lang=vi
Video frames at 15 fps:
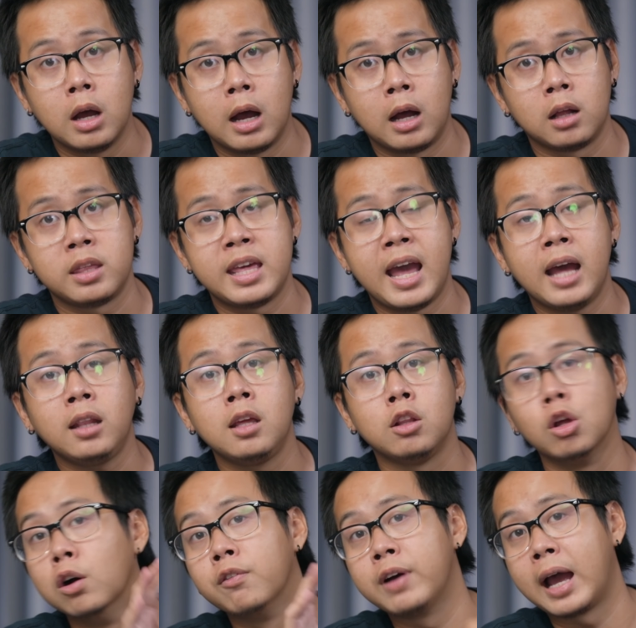à, giá thì
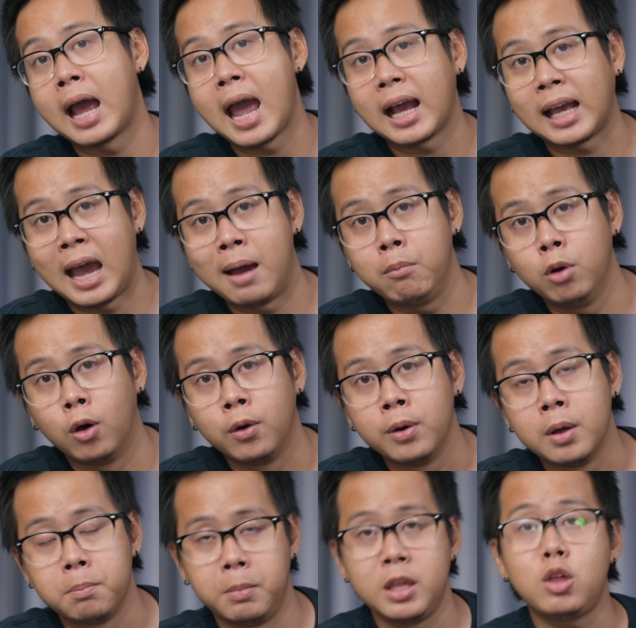thượng vàng hạ cám luôn
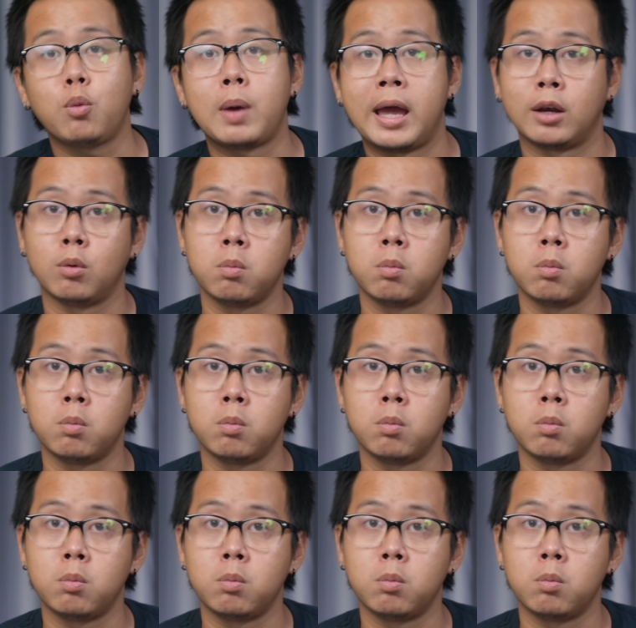mấy chục ngàn